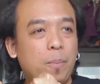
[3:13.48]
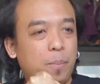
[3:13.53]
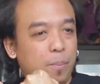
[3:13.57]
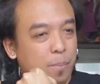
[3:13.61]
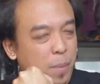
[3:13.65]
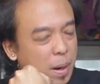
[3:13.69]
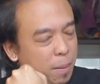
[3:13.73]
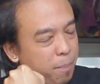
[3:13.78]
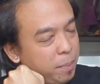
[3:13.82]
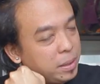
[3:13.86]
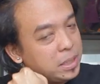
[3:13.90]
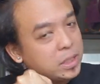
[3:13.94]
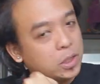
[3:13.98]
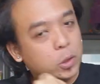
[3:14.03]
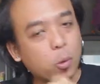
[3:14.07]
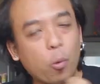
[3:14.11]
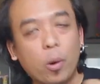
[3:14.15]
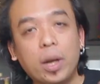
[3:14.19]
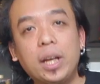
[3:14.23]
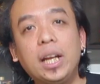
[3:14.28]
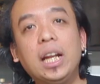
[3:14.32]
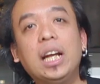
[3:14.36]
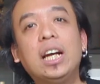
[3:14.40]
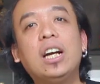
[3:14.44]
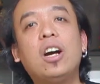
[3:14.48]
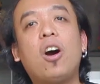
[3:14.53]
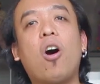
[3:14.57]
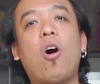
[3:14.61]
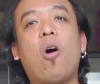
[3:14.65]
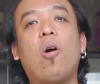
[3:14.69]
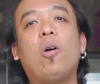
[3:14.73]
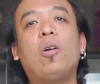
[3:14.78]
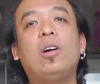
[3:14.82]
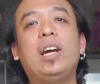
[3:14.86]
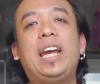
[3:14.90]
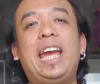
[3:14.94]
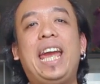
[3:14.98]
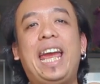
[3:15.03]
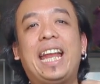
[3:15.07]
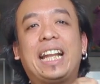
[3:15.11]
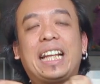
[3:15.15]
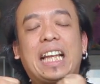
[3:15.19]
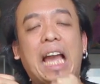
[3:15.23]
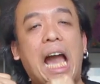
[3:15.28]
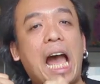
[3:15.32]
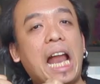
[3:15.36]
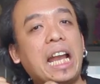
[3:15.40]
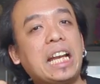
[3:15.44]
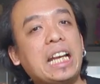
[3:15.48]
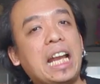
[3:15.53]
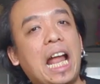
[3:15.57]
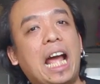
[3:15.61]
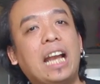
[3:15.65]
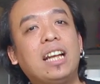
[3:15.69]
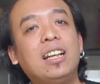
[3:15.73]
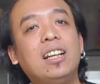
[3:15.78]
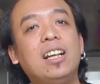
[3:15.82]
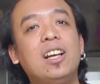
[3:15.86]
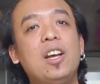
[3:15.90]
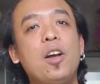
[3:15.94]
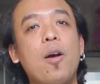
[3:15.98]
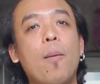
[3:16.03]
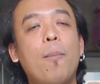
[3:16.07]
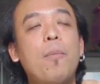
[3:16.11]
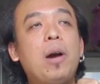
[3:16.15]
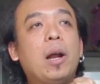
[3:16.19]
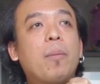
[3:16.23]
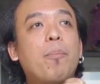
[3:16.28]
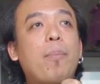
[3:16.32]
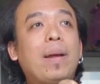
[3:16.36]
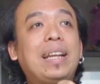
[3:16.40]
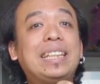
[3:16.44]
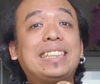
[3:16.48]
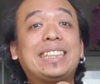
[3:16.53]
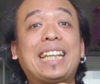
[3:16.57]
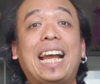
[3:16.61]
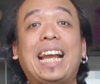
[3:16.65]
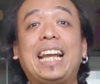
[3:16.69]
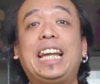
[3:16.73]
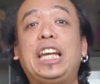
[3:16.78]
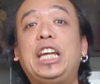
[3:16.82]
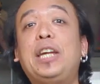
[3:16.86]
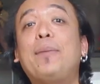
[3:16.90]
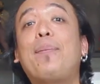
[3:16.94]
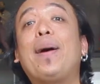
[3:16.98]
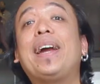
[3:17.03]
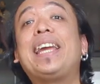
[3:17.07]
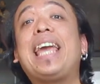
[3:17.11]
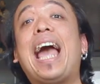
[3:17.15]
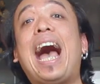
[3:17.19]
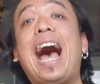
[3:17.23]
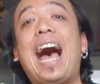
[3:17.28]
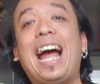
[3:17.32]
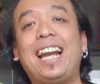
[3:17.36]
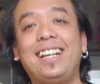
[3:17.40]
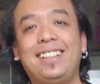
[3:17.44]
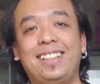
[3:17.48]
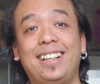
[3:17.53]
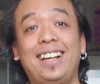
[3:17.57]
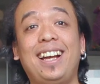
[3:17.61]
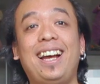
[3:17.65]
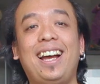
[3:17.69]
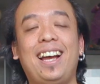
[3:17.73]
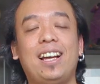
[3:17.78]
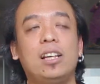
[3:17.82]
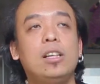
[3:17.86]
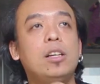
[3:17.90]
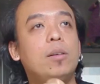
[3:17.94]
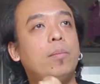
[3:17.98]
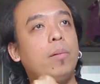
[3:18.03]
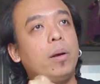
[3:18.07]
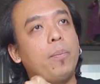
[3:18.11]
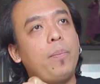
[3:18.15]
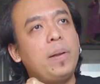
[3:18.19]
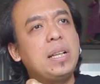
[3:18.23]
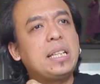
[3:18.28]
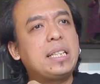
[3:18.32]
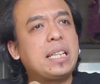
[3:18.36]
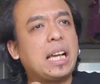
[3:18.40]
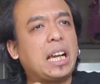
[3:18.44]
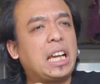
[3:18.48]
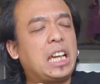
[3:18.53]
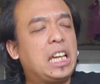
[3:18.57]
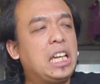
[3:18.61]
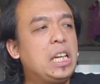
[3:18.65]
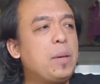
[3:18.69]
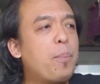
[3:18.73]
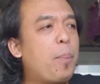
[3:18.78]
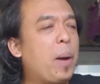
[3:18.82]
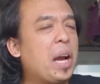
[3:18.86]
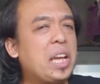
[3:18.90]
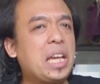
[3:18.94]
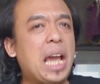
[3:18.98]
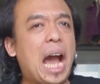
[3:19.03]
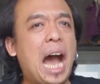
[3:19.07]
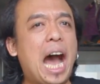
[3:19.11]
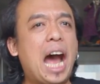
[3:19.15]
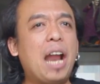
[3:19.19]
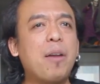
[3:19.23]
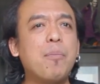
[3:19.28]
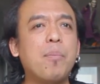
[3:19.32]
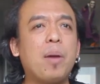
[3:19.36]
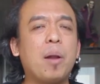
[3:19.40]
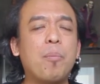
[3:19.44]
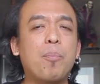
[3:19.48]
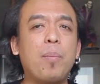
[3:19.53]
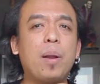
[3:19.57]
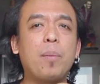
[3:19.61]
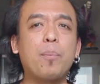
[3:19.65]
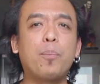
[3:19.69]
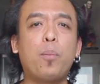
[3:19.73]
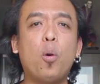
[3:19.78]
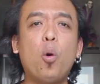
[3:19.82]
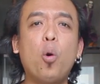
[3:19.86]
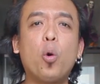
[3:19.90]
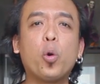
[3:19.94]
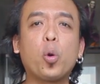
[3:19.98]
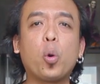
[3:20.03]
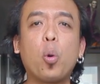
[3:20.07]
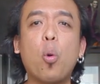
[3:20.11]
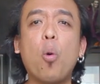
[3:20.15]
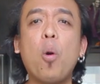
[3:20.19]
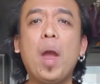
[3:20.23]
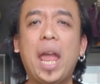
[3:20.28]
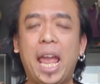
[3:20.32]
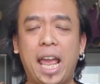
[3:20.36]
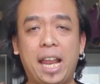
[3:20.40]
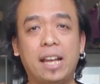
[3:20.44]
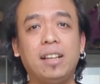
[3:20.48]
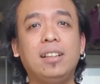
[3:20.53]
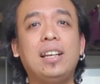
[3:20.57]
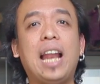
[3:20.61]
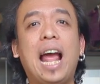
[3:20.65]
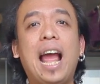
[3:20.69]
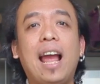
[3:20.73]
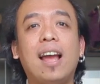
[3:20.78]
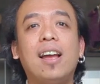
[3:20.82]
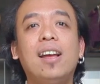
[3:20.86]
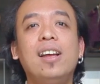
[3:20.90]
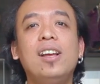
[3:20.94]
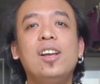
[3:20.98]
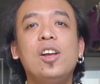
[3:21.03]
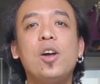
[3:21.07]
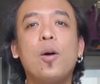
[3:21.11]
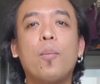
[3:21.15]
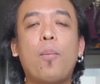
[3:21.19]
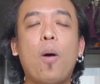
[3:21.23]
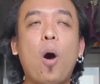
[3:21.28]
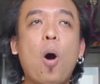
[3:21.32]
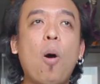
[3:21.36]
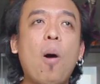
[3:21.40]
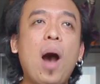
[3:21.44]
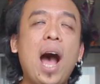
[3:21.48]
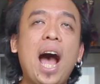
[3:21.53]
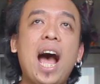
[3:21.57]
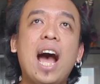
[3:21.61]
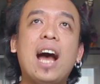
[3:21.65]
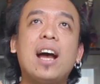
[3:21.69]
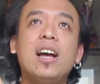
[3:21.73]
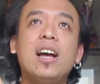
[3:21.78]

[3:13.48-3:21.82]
มันเป็นส่วนหนึ่งของเหตุการณ์นั้น เหมือนเป็นสักขีพยานเออเหมือนเป็นสักขีพยาน เหมือนเป็นผู้รู้เห็นและ เพราะว่า